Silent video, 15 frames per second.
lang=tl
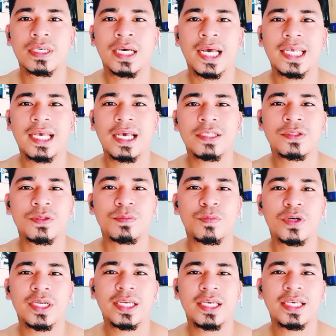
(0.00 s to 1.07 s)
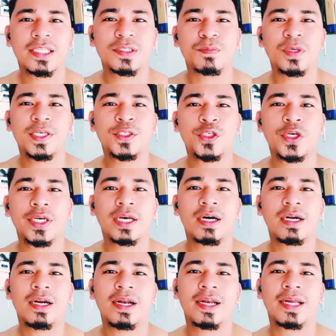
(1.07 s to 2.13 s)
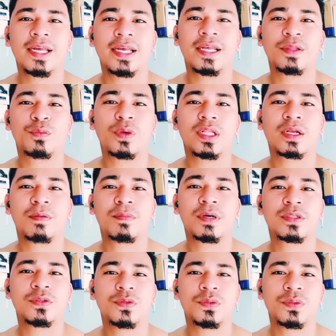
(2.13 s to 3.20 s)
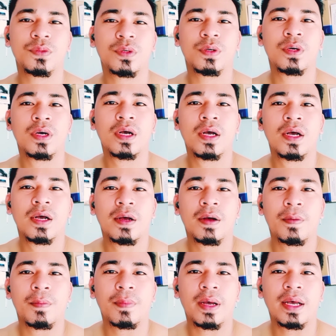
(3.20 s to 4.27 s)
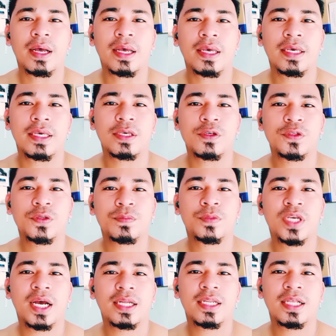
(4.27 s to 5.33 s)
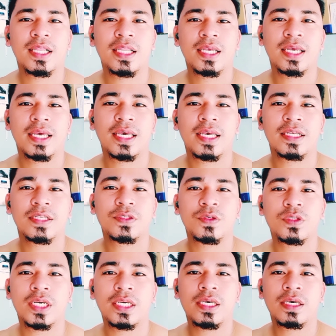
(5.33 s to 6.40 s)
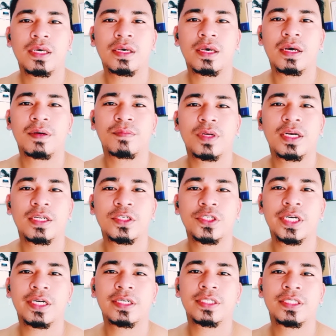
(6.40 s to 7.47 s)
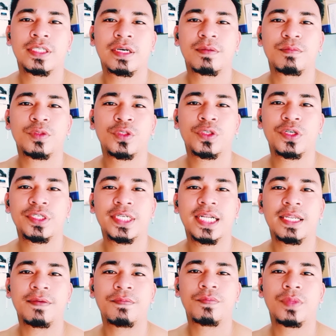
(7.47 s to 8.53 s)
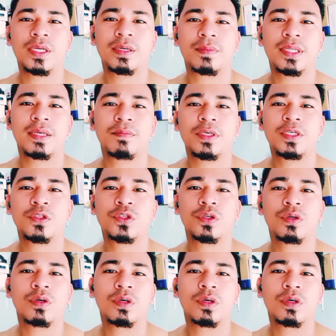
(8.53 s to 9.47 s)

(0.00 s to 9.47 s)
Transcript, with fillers: Hi guys, good morning. It's me JR and welcome back to my YouTube channel. And today, I'm gonna share some short clip na naman na video.